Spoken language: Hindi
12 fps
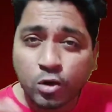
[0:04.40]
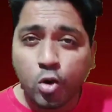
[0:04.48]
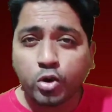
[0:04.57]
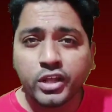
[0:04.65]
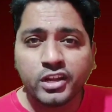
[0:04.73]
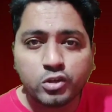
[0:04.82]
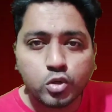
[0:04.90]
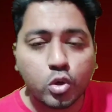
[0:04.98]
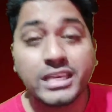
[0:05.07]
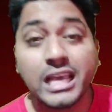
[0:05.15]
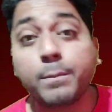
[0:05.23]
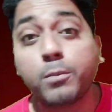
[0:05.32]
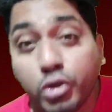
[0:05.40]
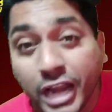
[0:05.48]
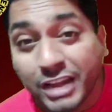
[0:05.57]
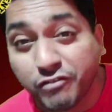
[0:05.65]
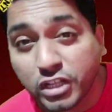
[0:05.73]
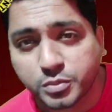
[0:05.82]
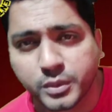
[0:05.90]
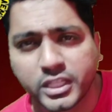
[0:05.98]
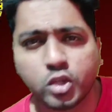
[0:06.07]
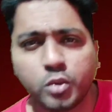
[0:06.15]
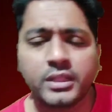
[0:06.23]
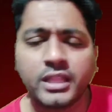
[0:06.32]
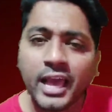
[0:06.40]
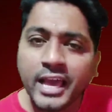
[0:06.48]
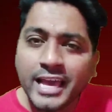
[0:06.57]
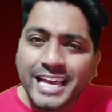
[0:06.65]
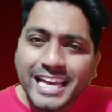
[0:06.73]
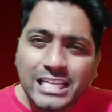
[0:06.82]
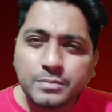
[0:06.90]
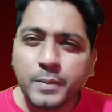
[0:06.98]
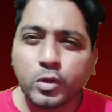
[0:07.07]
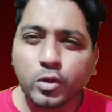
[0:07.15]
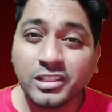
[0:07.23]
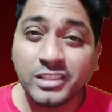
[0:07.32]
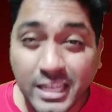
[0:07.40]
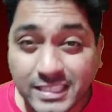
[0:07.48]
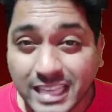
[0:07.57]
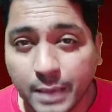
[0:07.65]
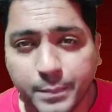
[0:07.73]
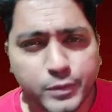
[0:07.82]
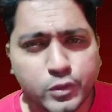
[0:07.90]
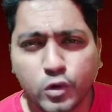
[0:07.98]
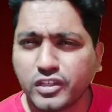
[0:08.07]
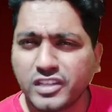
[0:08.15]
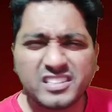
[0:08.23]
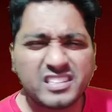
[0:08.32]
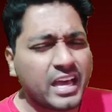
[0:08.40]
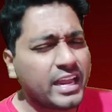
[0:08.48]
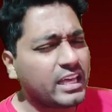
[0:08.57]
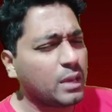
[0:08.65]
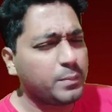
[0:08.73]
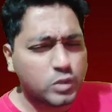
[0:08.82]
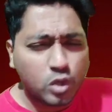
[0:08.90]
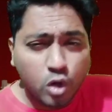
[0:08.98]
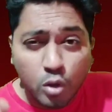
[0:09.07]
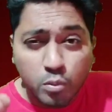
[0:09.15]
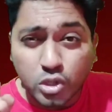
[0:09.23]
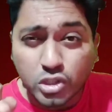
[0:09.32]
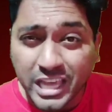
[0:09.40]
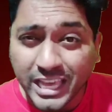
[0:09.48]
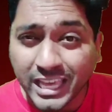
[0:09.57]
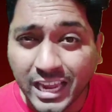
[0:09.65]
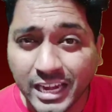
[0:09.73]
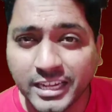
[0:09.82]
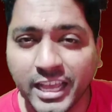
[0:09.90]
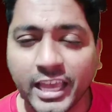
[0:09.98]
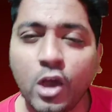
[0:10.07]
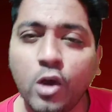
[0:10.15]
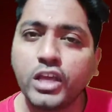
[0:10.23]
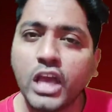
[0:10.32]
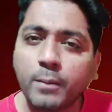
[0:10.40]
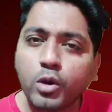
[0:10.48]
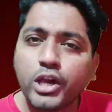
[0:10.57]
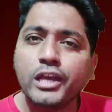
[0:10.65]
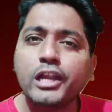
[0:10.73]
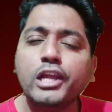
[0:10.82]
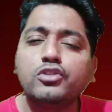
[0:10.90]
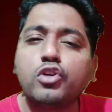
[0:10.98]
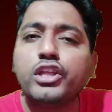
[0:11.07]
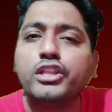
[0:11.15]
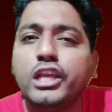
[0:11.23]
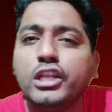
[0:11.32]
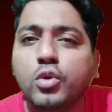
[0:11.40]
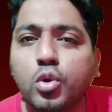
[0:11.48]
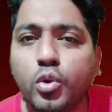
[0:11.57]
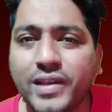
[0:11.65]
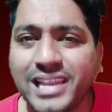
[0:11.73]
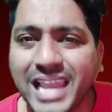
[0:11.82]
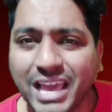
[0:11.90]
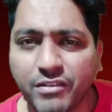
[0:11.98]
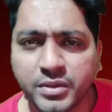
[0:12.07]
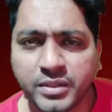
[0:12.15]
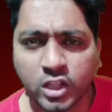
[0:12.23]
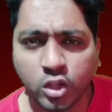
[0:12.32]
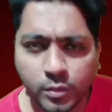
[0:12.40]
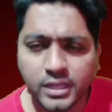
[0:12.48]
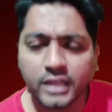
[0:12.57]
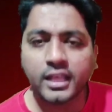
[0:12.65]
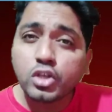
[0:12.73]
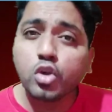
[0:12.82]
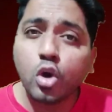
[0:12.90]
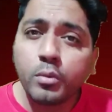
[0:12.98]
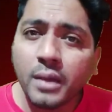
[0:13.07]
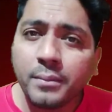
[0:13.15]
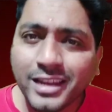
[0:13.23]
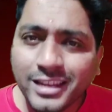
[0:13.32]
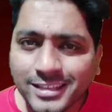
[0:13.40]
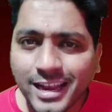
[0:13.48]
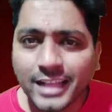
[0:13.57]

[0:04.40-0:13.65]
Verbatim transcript: कि ओरियन शो ये आपको नेटफ्लिक्स पर देखने को मिलता है इसमें टोटल 10 एपिसोड्स है जिसके हर एक एपिसोड ऑलमोस्ट एक घंटे के और ये आपको इंग्लिश और हिंदी दोनों ही लैंग्वेज में देखने को मिल जाता है शो में हमें नजर